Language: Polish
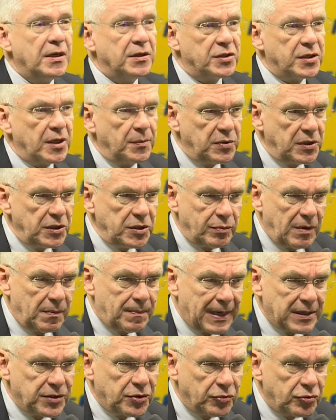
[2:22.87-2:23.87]
Zrobiliśmy
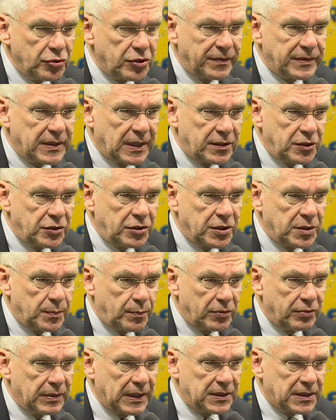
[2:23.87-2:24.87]
bardzo dużo w zakresie
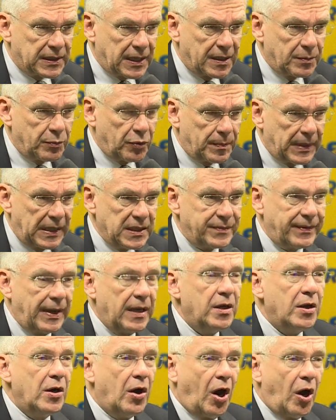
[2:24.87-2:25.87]
spółek Skarbu
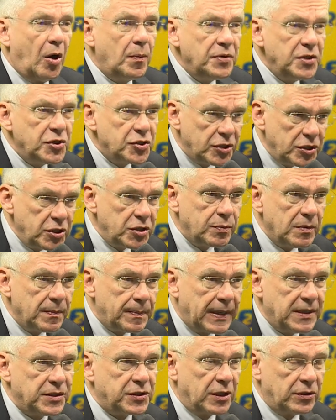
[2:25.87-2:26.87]
Państwa. Obniżyliśmy
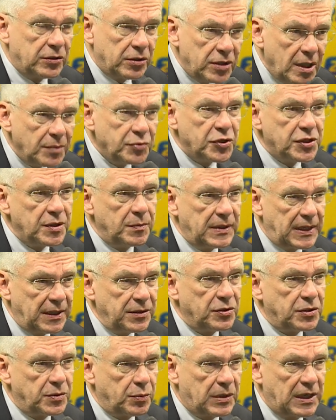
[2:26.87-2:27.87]
pensje. To dobrze, żeby
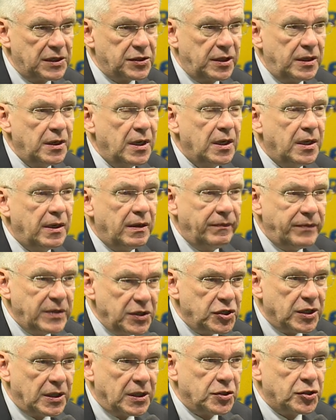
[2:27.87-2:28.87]
radiosłucharze
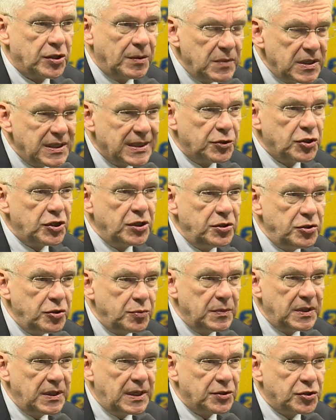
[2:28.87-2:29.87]
wiedzieli, że my
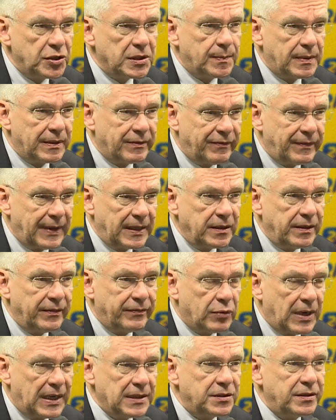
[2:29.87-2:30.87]
zaczęliśmy nasze sprawowanie
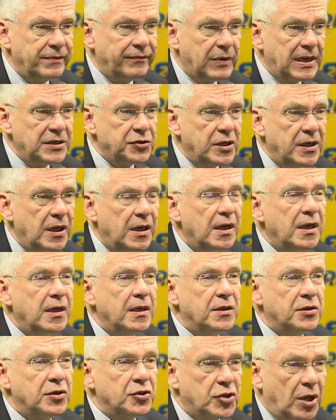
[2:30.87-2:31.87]
władzy, właśnie
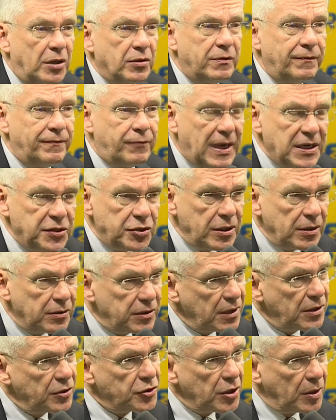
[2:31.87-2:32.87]
rządu, właśnie
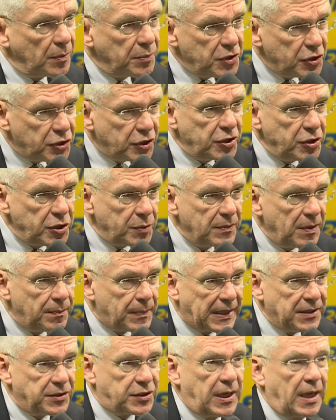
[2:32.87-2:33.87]
od tego, że obniżyliśmy
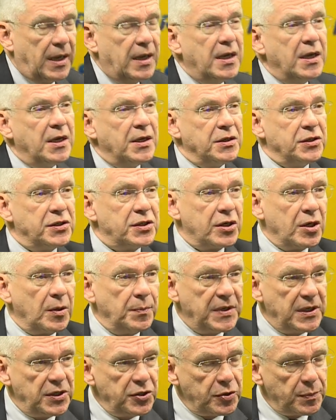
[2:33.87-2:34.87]
pensje.
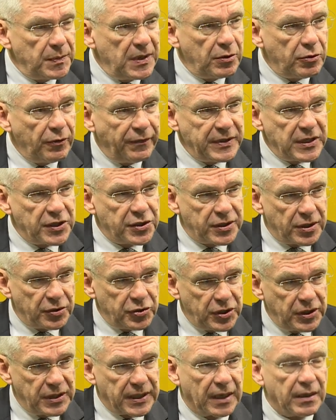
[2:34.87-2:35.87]
Zrobiliśmy również razie.
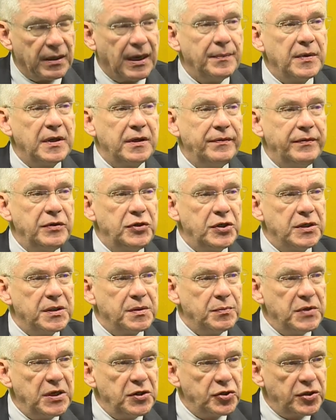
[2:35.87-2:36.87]
coś innego, a mianowicie
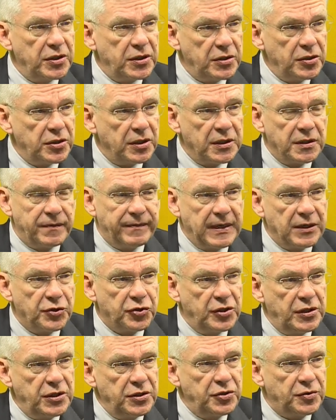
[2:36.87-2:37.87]
zmniejszyli,
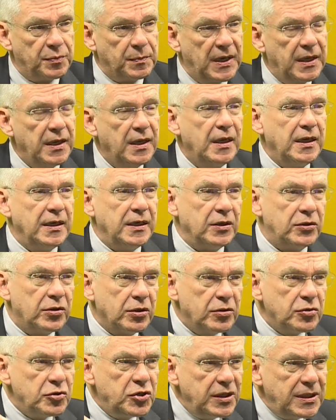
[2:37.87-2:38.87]
zwiększyliśmy i
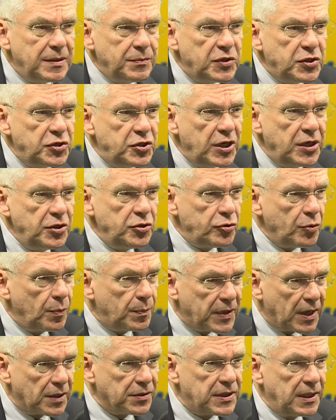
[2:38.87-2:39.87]
to do
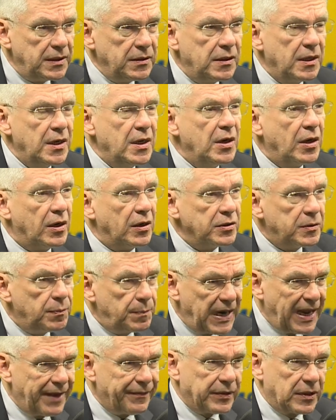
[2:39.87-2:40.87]
70%
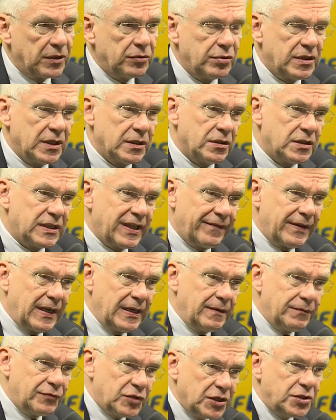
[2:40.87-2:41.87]
odprawy, które
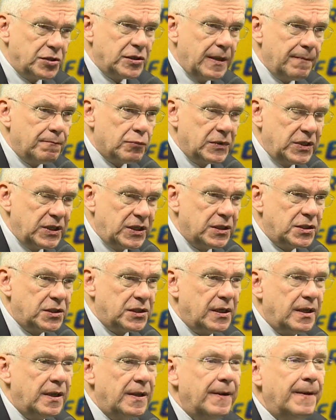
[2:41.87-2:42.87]
dostawali wcześniej
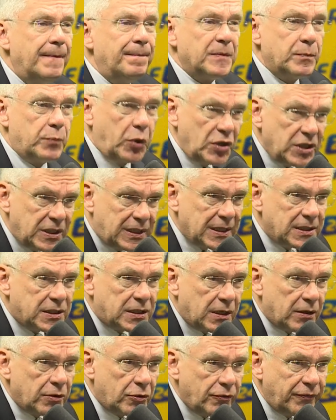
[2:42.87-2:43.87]
politycy,
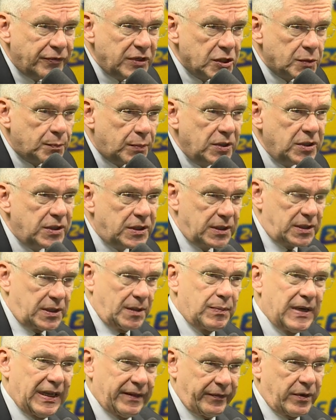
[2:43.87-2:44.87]
politycy, również
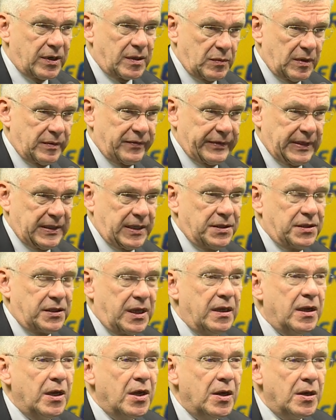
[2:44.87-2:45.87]
politycy Platformy
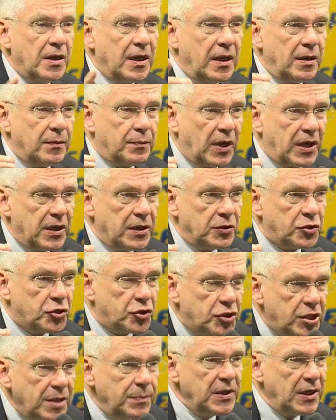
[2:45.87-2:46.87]
Obywatelskiej. Y,
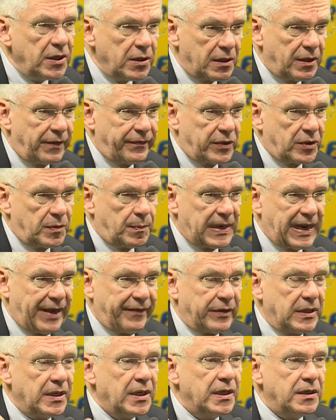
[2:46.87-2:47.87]
trzy milionowe odprawy.